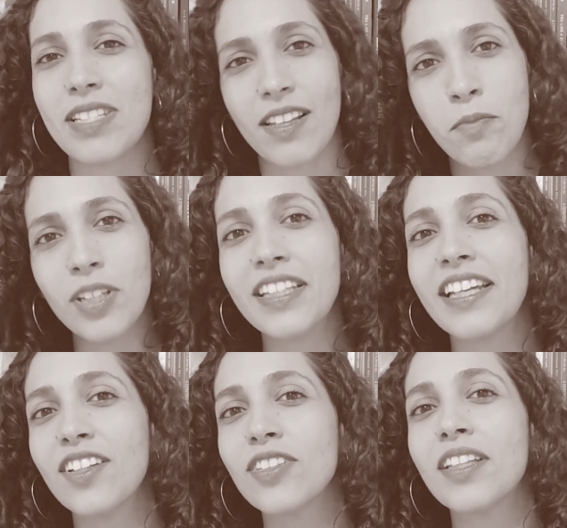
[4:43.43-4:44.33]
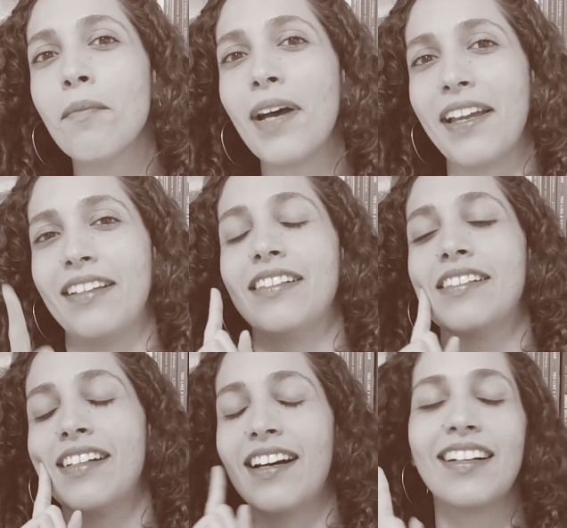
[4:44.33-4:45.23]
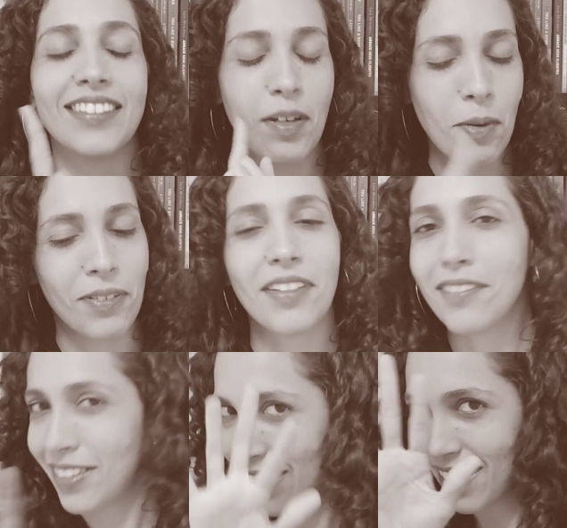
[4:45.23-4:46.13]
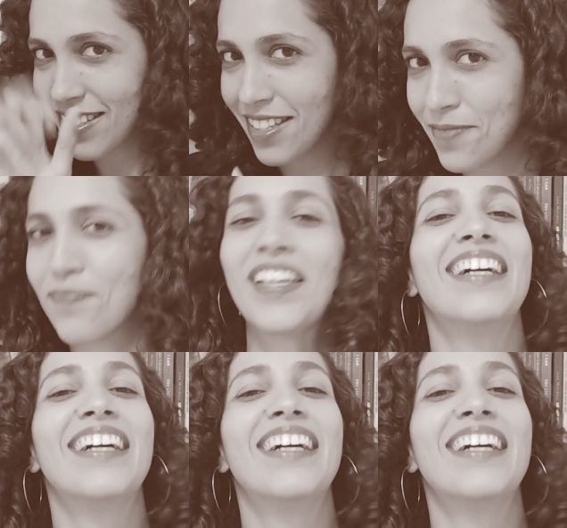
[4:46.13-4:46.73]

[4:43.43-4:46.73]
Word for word: Mas ela é, é modelo também. É modelo, é. Ah, tá bom, então. Era essa aí.